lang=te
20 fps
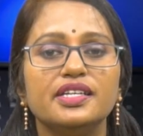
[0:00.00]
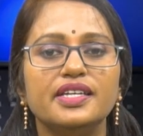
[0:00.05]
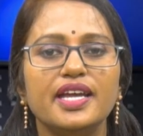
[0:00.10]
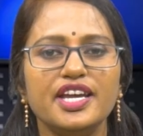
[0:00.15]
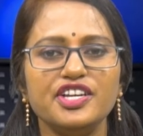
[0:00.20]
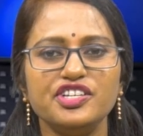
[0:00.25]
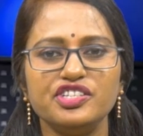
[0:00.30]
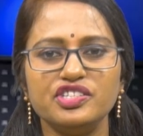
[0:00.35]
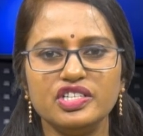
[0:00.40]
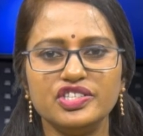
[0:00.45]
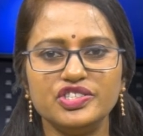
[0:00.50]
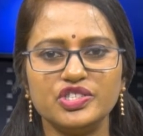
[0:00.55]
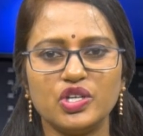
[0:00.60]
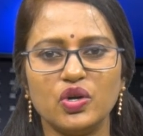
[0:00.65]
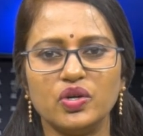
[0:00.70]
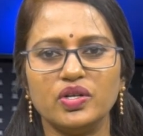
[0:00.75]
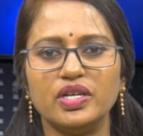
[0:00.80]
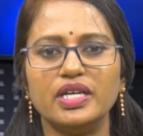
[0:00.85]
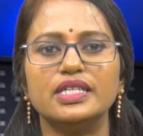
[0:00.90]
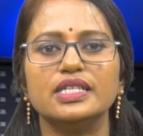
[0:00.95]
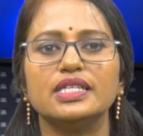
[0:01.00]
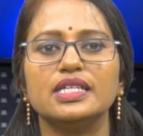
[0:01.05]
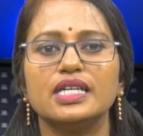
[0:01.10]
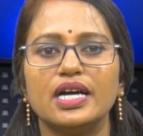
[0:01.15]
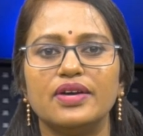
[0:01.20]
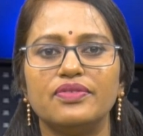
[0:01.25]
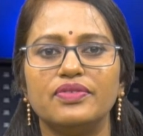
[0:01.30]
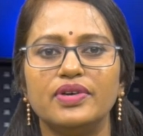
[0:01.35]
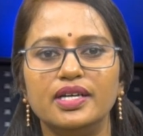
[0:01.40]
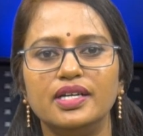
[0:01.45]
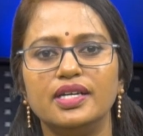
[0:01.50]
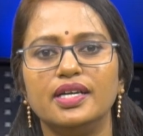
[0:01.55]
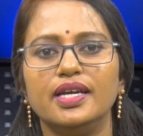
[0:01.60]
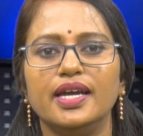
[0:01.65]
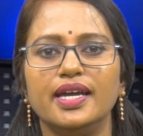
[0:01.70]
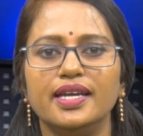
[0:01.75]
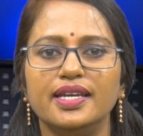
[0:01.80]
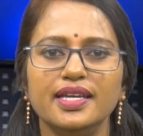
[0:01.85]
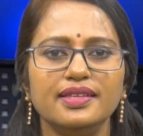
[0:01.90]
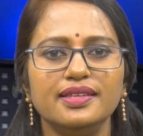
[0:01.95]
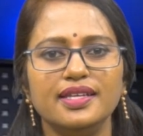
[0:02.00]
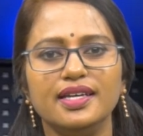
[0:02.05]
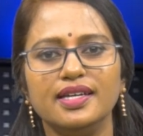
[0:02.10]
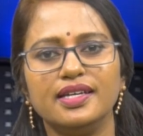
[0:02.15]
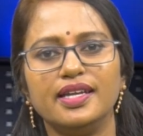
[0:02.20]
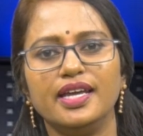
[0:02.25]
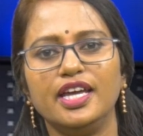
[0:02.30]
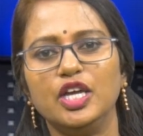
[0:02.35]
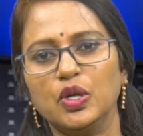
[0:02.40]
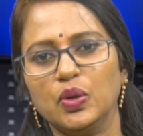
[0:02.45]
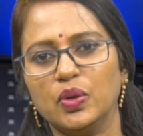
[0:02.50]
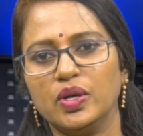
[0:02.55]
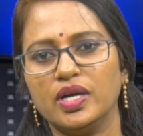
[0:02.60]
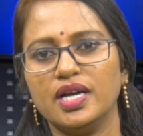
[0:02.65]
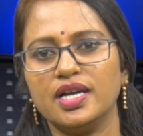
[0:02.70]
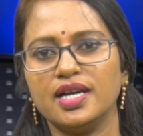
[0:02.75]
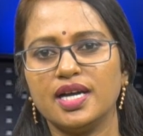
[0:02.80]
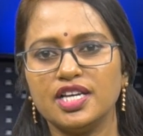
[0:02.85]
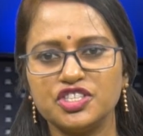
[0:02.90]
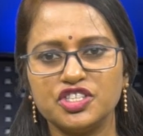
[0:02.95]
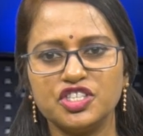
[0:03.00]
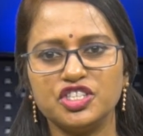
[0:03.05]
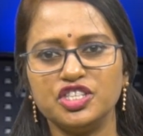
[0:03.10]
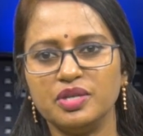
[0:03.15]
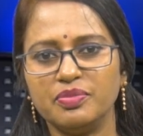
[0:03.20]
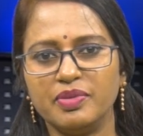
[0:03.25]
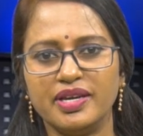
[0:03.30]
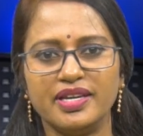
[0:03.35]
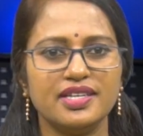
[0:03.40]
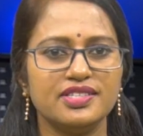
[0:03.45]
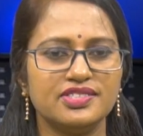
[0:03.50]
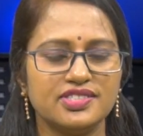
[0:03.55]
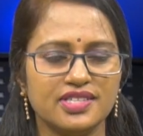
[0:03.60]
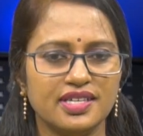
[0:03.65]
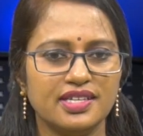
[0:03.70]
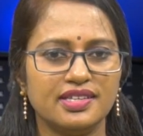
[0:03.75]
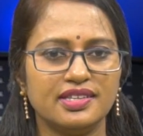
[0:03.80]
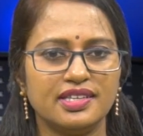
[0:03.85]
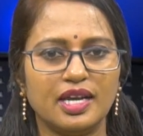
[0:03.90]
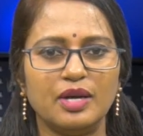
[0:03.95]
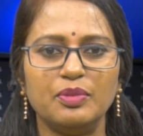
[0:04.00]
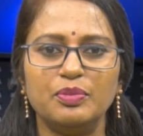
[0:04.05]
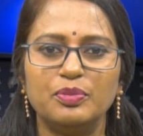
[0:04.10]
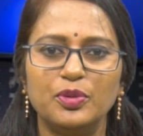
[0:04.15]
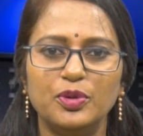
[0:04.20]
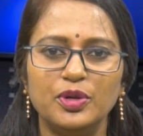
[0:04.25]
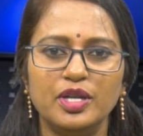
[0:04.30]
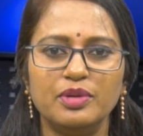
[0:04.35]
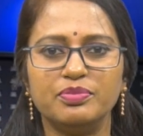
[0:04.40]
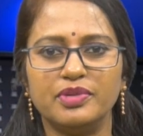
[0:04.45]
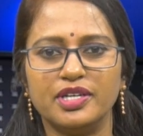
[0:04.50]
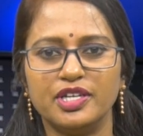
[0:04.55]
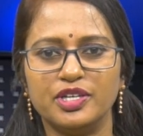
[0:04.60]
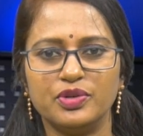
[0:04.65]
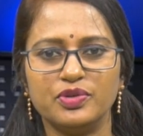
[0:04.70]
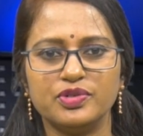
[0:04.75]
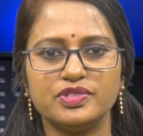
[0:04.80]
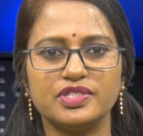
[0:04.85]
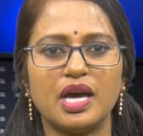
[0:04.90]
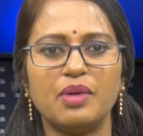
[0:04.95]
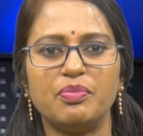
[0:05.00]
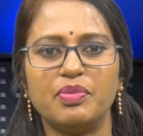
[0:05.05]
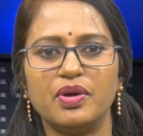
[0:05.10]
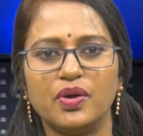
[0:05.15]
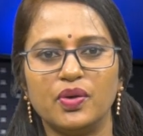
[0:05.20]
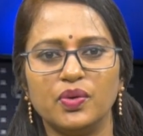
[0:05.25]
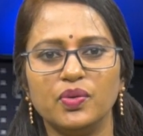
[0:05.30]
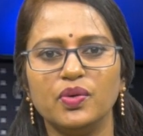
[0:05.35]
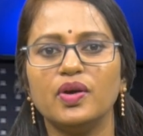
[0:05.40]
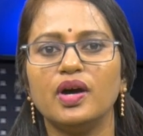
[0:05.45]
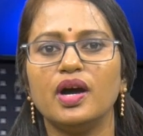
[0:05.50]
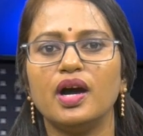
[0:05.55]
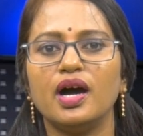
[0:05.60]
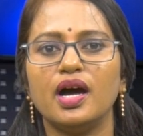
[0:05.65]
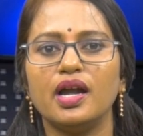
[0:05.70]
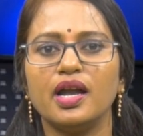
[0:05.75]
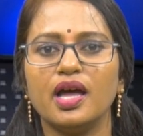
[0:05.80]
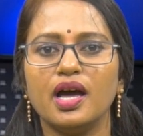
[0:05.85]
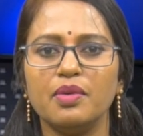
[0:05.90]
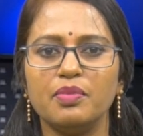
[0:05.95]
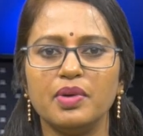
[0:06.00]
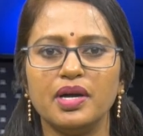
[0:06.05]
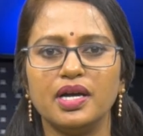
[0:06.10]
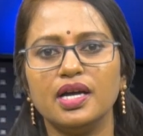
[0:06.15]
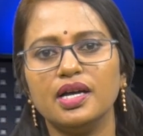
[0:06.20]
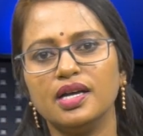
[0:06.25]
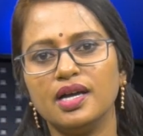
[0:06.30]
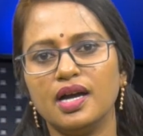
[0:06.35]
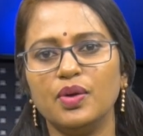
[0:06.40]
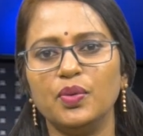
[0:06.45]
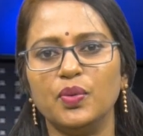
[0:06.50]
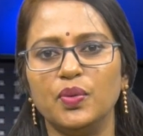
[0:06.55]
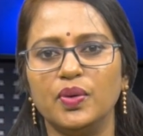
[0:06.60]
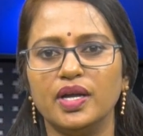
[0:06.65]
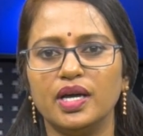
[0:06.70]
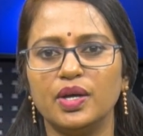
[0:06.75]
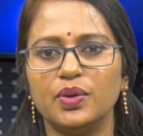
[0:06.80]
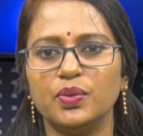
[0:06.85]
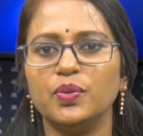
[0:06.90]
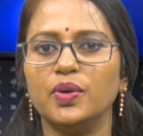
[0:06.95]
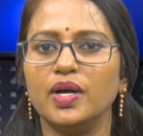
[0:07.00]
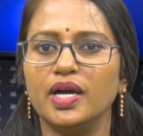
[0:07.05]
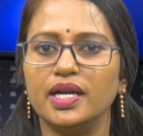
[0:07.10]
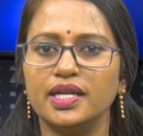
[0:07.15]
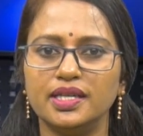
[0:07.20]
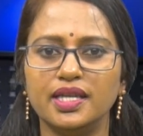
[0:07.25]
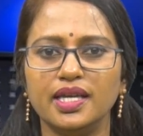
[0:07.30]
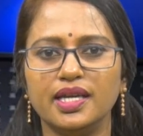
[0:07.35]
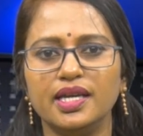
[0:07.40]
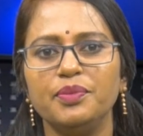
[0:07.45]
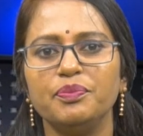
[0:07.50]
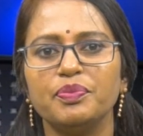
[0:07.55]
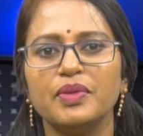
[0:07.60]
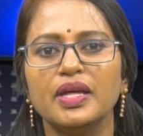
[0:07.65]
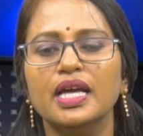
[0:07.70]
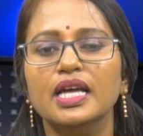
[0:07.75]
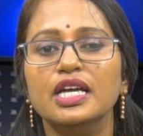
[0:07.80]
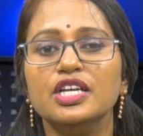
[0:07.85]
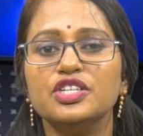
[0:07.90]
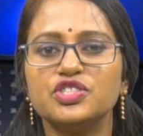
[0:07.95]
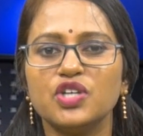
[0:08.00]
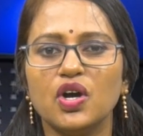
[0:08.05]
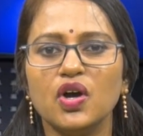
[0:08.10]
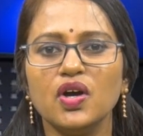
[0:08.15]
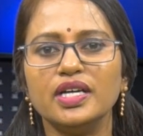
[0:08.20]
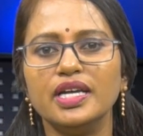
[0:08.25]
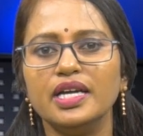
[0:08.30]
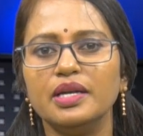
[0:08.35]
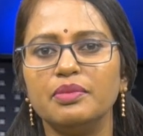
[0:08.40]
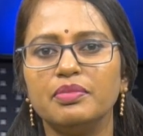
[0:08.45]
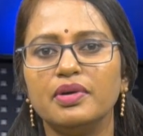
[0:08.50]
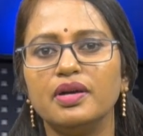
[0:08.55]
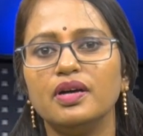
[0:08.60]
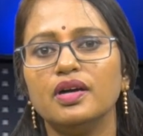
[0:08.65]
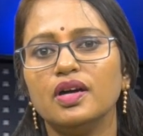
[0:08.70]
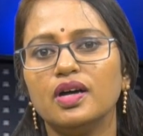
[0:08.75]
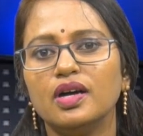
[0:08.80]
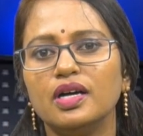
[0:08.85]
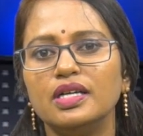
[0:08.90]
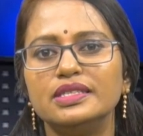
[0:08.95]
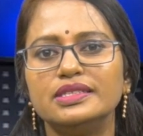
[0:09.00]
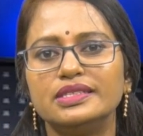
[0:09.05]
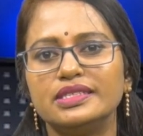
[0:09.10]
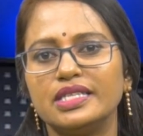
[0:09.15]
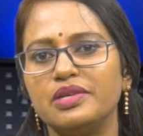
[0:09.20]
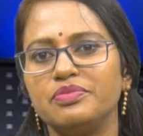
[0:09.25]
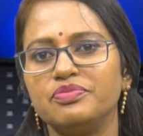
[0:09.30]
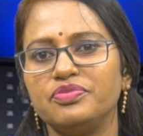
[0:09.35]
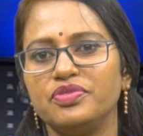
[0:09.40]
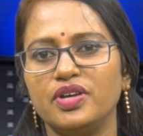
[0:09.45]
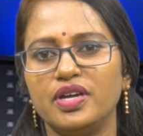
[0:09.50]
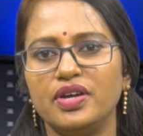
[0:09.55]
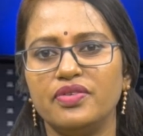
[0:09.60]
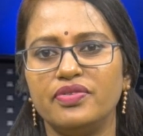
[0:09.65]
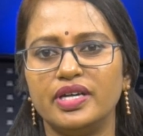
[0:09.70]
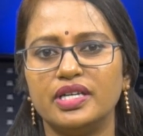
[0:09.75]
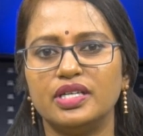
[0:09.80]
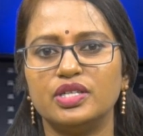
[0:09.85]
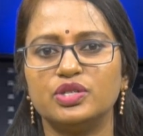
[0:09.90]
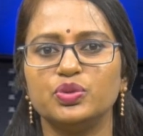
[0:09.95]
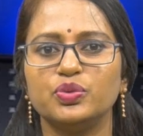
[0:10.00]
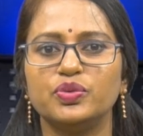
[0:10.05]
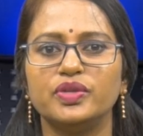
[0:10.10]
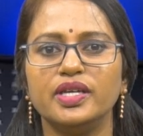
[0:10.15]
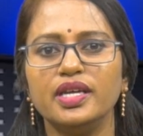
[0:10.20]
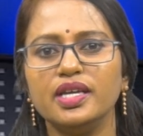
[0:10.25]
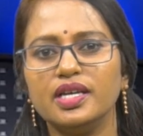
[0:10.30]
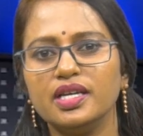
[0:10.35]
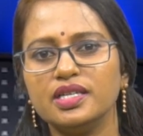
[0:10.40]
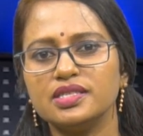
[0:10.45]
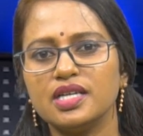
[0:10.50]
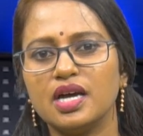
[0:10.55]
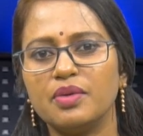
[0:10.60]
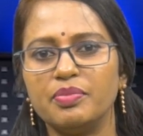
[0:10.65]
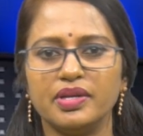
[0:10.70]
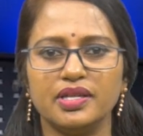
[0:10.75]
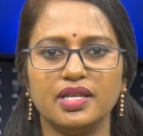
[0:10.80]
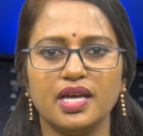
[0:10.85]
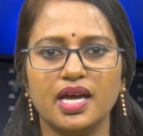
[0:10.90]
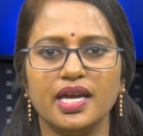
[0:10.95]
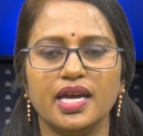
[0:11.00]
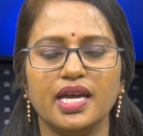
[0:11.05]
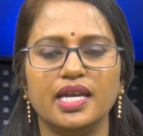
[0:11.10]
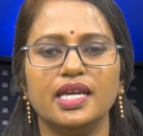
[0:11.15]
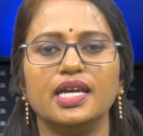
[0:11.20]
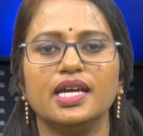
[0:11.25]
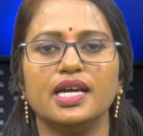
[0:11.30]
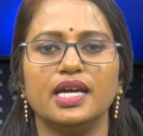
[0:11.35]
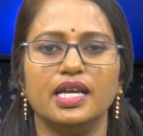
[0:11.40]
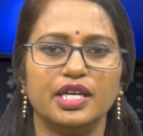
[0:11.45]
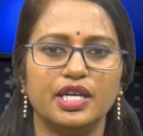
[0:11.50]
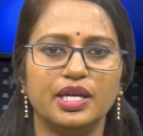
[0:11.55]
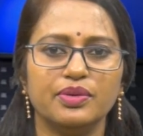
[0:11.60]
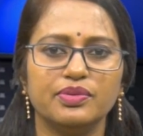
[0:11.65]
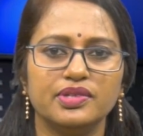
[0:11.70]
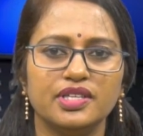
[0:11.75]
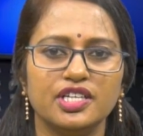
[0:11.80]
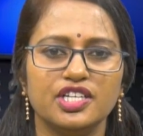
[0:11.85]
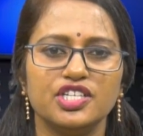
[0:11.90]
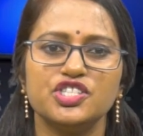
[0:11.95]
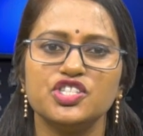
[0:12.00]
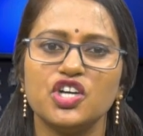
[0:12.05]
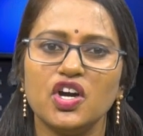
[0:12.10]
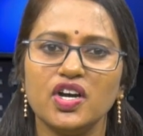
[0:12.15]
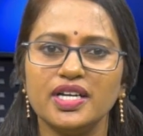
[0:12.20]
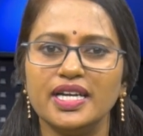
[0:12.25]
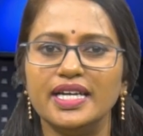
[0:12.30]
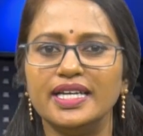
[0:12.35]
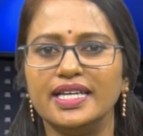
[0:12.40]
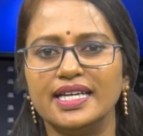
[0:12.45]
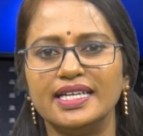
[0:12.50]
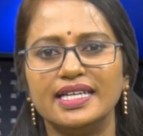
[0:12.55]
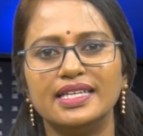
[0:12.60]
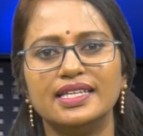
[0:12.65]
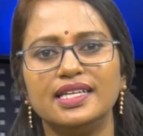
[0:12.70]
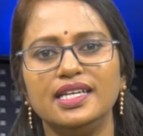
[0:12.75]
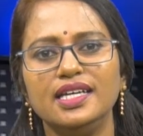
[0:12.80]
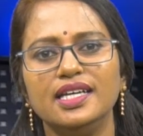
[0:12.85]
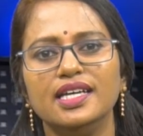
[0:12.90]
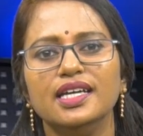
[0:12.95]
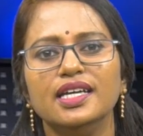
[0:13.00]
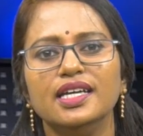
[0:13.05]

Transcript: నేషనల్ చాక్లెట్ కవర్డ్ ఎనీథింగ్ డే యొక్క ఖచ్చితమైన చరిత్ర మూలం మరియు స్థాపకుడు అనామకంగా ఉన్నారు అంతే చాక్లెట్ మా ఆల్ టైమ్ ఫేవరెట్ సుదీర్ఘ సాంప్రదాయాన్ని కలిగి ఉంది చాక్లెట్ అనేది